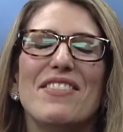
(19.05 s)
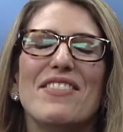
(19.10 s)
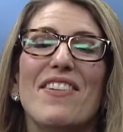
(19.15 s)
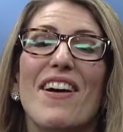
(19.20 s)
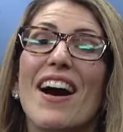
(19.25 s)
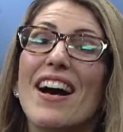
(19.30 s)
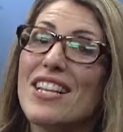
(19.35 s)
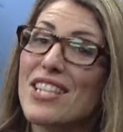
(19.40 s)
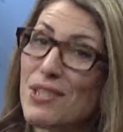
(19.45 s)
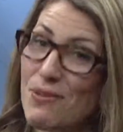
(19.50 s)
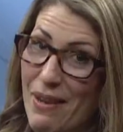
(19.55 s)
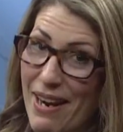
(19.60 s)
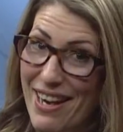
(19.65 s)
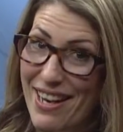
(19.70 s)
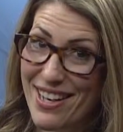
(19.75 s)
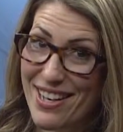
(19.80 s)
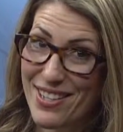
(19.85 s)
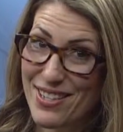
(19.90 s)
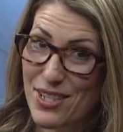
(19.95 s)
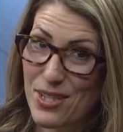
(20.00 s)
François est
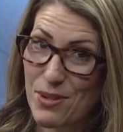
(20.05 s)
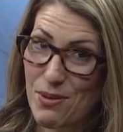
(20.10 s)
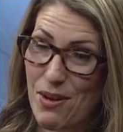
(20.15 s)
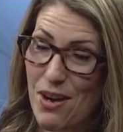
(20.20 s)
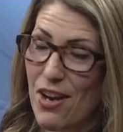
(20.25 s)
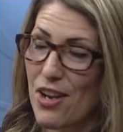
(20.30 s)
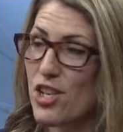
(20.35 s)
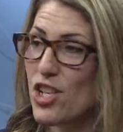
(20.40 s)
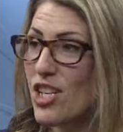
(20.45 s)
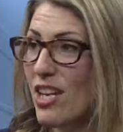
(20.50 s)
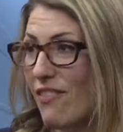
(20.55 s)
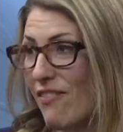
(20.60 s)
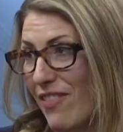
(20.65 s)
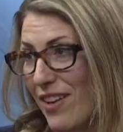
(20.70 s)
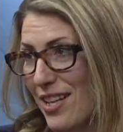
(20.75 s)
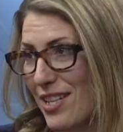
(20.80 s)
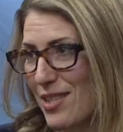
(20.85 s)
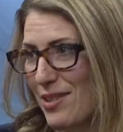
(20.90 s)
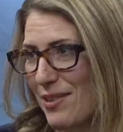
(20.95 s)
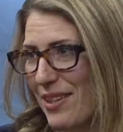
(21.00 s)
là ce soir, chef
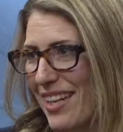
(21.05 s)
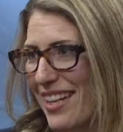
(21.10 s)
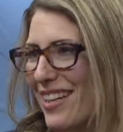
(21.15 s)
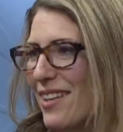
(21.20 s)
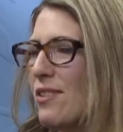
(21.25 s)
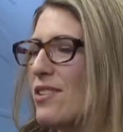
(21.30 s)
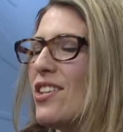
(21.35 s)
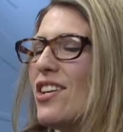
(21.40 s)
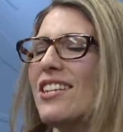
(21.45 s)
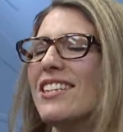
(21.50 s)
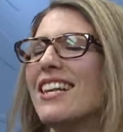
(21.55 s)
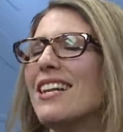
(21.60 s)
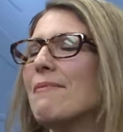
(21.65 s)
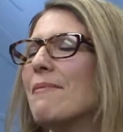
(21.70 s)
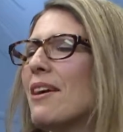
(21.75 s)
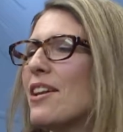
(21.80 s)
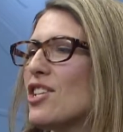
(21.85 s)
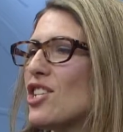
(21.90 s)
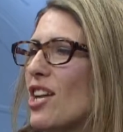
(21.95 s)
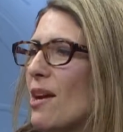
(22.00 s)
François. Euh, c'est
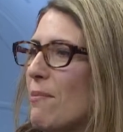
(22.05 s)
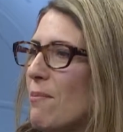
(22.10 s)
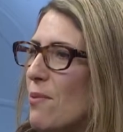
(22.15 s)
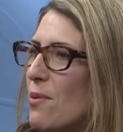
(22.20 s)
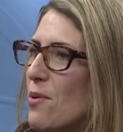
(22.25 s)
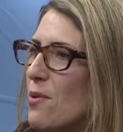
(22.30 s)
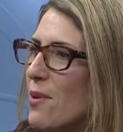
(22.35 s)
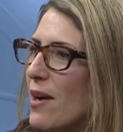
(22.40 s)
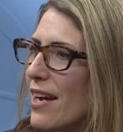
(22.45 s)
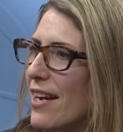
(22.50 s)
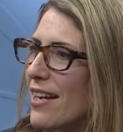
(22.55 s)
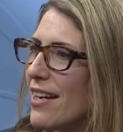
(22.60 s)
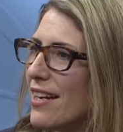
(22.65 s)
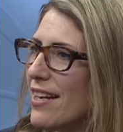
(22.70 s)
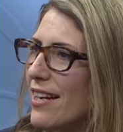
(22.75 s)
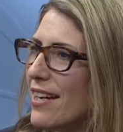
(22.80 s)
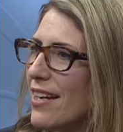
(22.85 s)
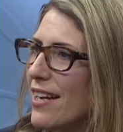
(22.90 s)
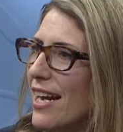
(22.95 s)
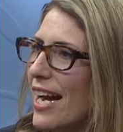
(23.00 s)
tellement de chapeaux.
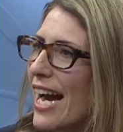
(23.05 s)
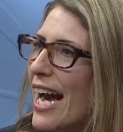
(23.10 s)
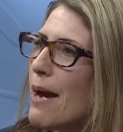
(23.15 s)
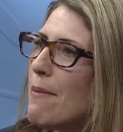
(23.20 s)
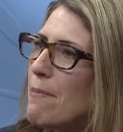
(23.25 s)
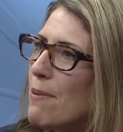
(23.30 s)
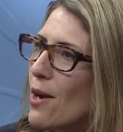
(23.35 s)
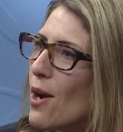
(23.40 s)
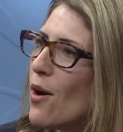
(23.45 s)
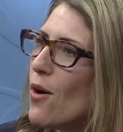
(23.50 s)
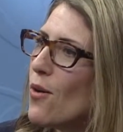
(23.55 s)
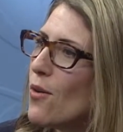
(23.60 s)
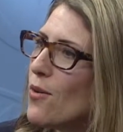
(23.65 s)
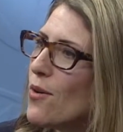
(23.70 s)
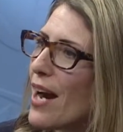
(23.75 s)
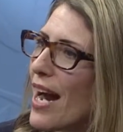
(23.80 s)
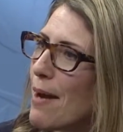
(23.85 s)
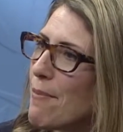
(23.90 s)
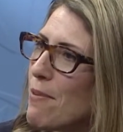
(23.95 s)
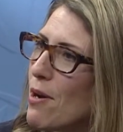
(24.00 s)
Hein. Rappelons,
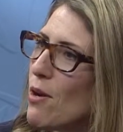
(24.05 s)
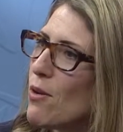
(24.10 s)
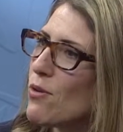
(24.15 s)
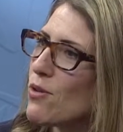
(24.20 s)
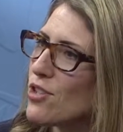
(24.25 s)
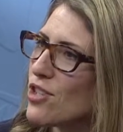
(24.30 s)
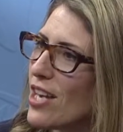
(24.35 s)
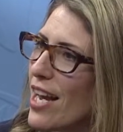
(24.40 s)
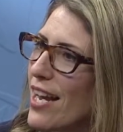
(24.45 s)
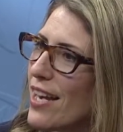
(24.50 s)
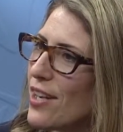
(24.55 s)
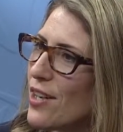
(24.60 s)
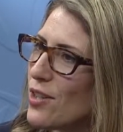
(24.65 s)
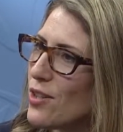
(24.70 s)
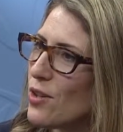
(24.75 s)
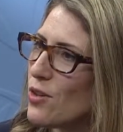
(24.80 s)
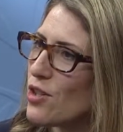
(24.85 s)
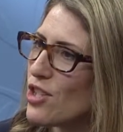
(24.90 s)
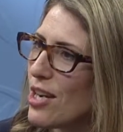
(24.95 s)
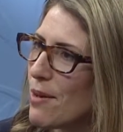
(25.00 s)
rappelons aux gens que
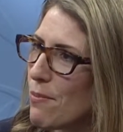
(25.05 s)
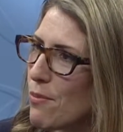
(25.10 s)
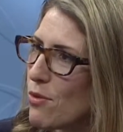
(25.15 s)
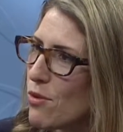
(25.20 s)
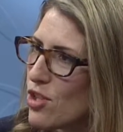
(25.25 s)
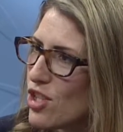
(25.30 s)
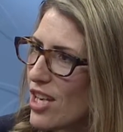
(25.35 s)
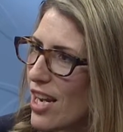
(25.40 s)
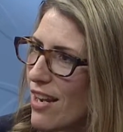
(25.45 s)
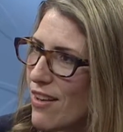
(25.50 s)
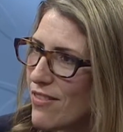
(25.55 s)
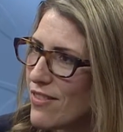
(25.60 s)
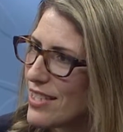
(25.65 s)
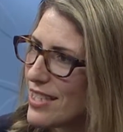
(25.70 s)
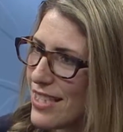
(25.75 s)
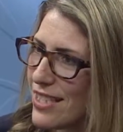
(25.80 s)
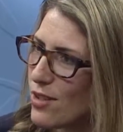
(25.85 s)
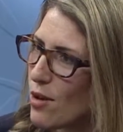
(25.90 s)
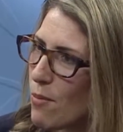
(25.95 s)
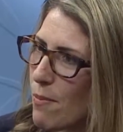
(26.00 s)
ton chapeau chef,
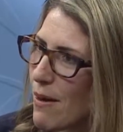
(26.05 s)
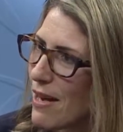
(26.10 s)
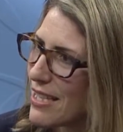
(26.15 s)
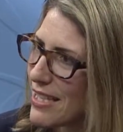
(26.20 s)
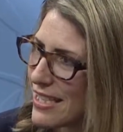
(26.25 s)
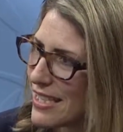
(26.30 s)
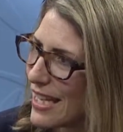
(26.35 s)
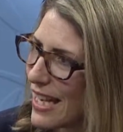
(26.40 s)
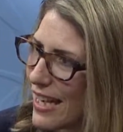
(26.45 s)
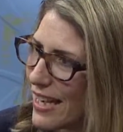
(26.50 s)
c'est ton passe-temps.